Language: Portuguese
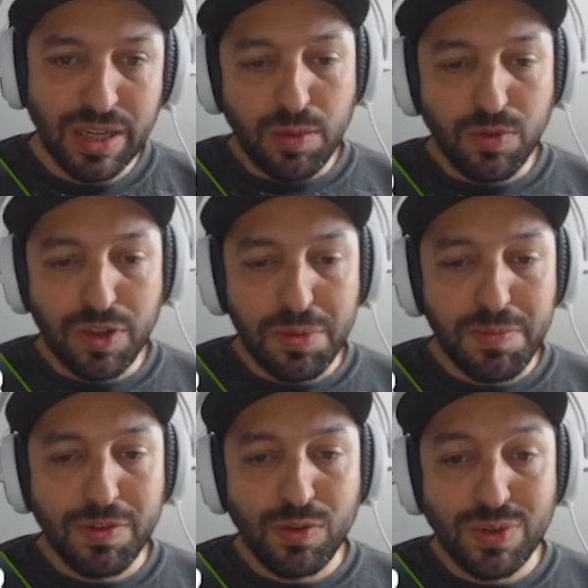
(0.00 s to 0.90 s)
Temos
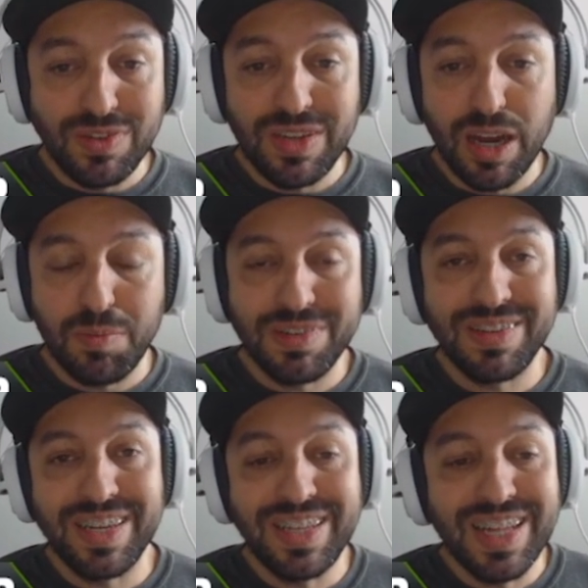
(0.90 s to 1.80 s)
também missões de
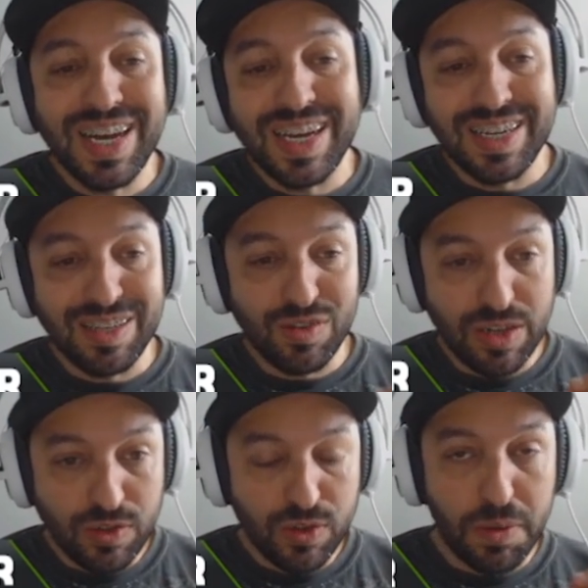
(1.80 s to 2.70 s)
armas lendárias,
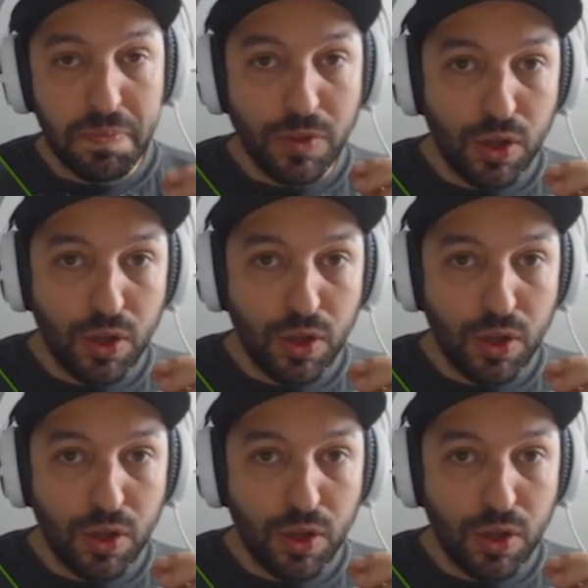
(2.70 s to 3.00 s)
olha só.